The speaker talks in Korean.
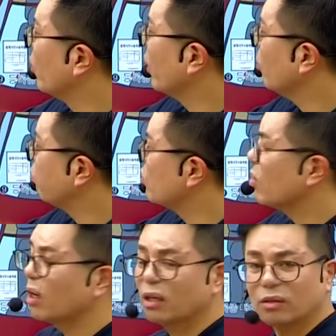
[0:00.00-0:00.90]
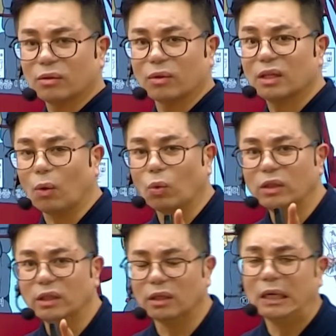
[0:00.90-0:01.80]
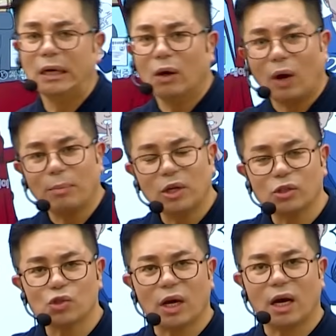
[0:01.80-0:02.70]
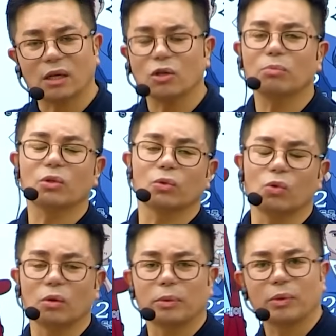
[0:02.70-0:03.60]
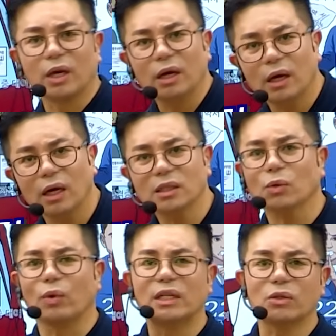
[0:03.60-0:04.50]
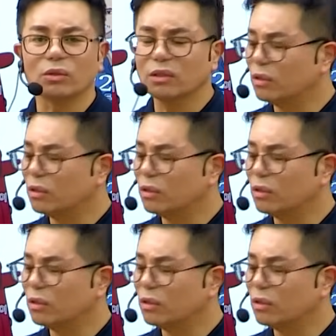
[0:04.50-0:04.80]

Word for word: 뭐예요? 부정하게 등록. 그러니까 오늘 화면을 쫙 처음부터 돌려보면 계속 왼손은